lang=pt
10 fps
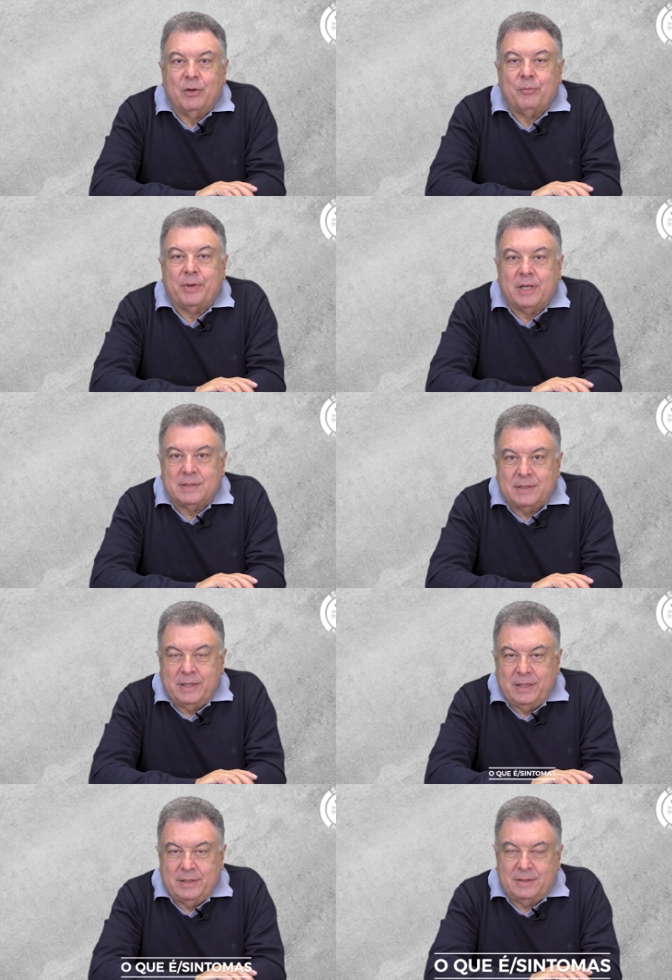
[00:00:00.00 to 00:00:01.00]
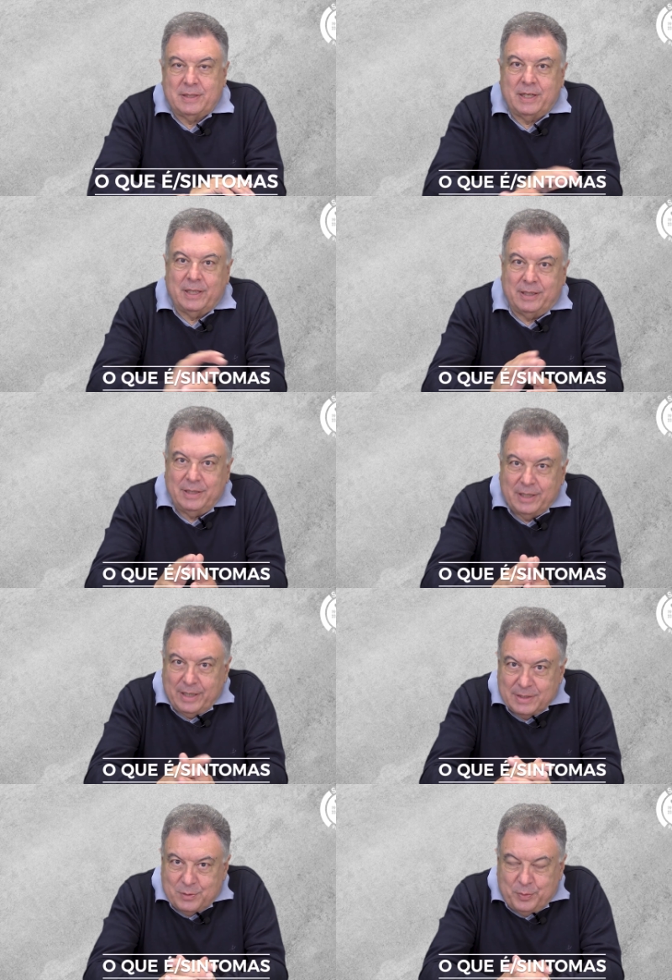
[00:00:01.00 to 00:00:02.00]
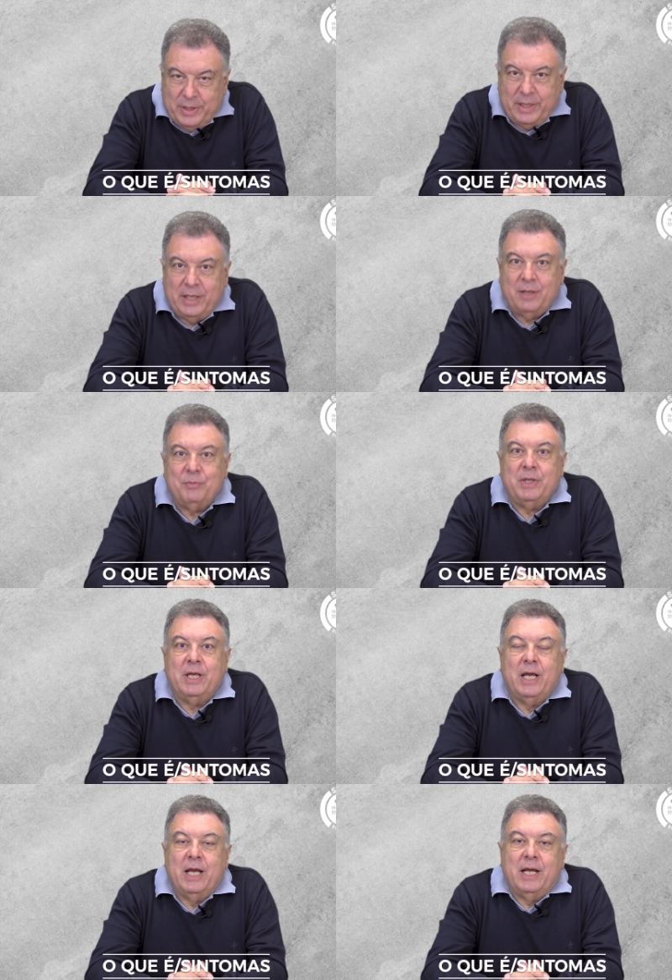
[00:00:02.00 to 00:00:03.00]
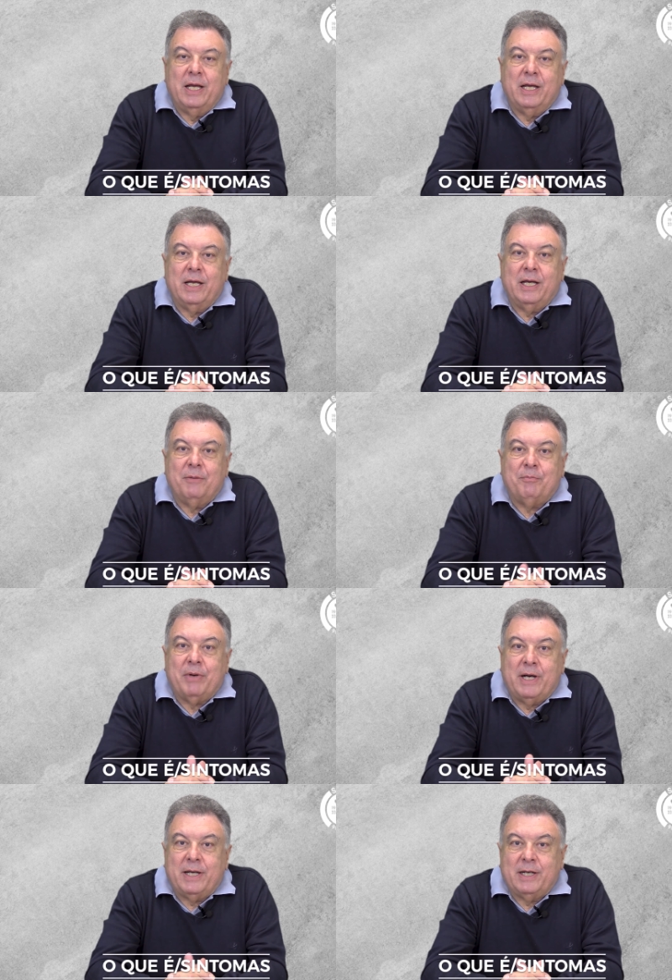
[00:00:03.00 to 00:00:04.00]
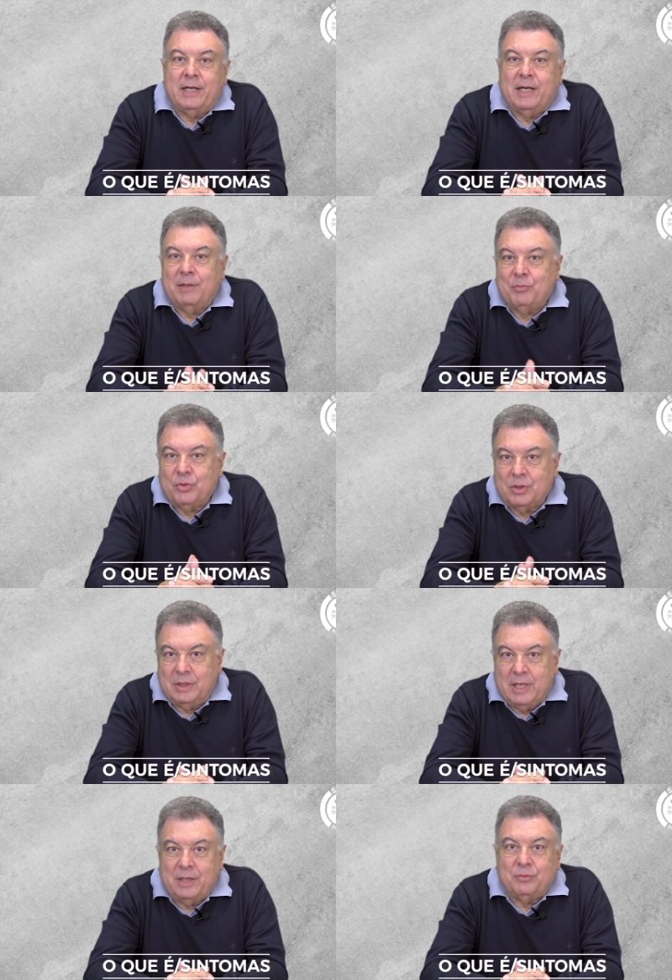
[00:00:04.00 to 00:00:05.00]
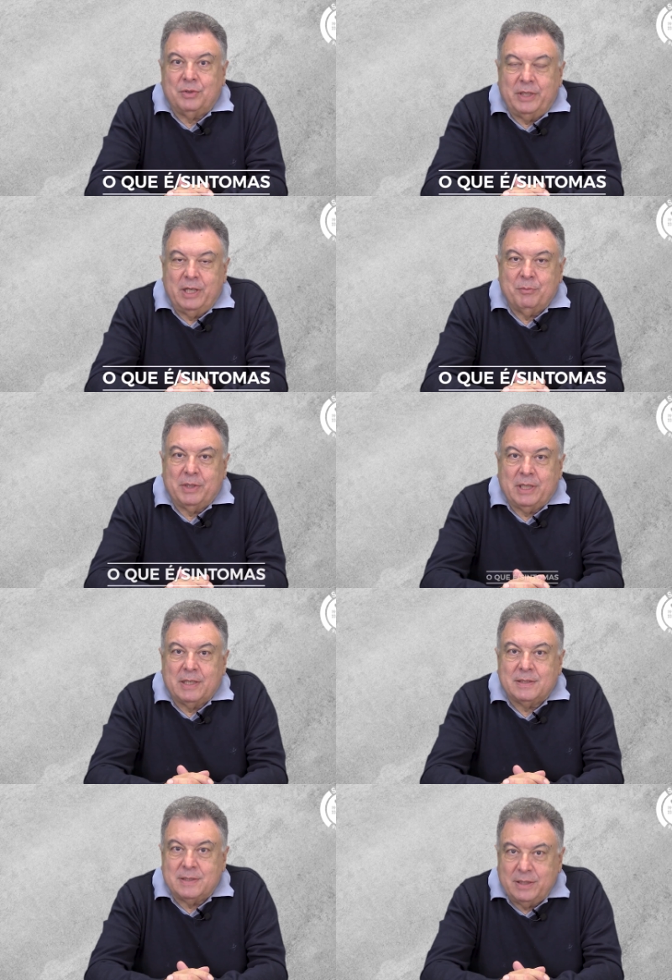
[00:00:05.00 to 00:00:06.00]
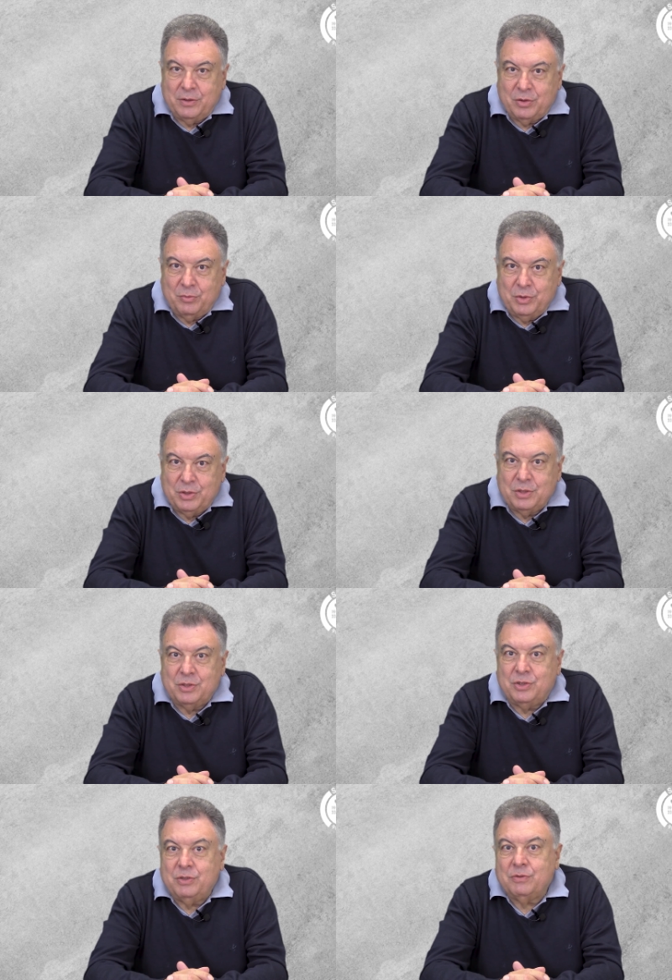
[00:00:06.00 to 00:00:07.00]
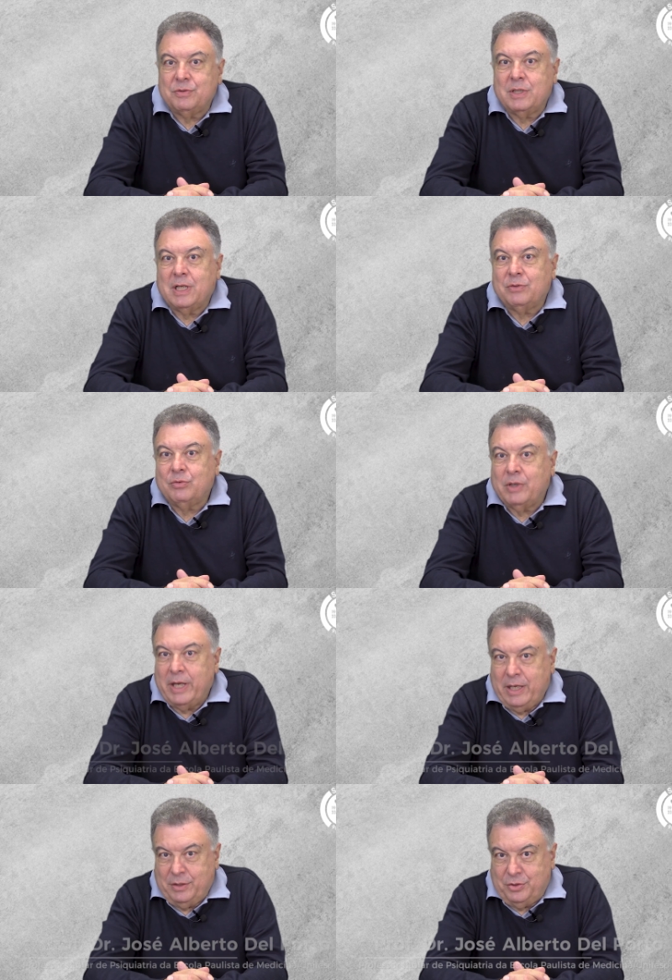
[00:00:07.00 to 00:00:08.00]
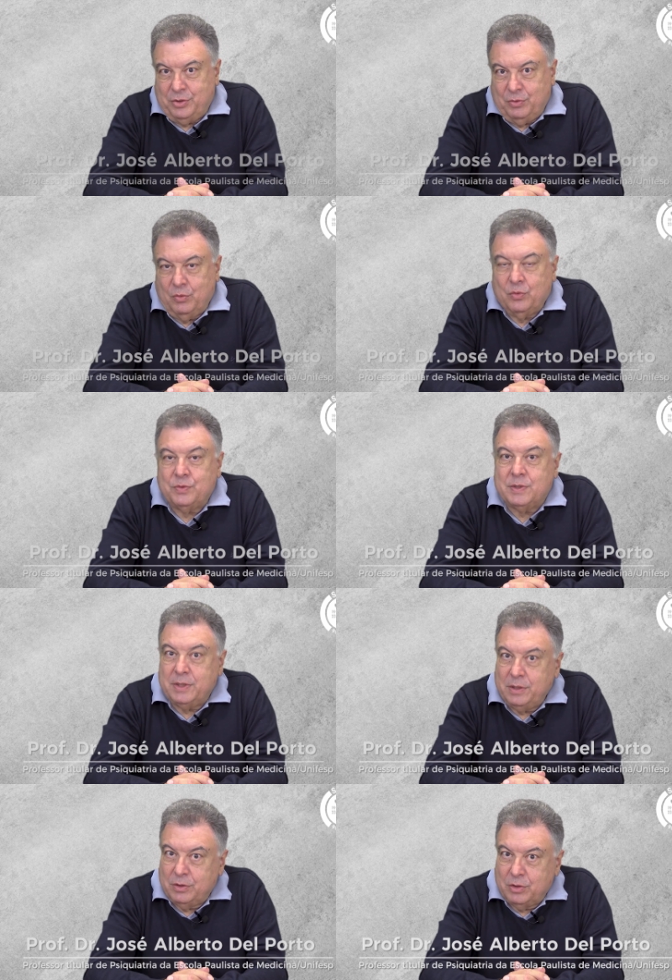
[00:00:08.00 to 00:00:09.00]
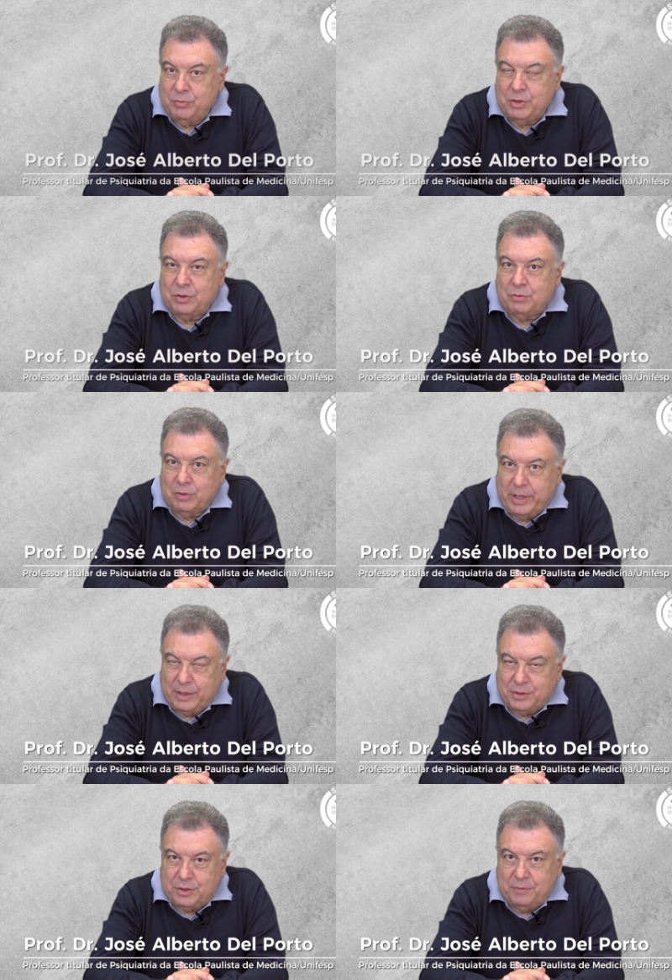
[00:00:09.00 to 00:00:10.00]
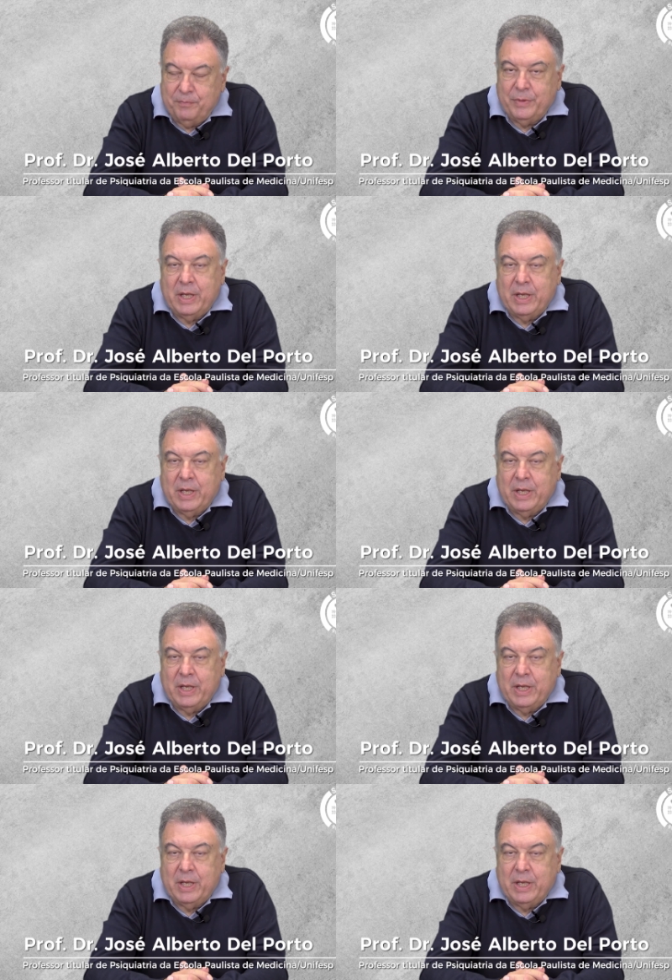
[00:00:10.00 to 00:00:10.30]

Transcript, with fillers: É um prazer estar aqui na SPDM é, para abordar o tema da síndrome de Gilles de La Tourette, ou síndrome de Tourette.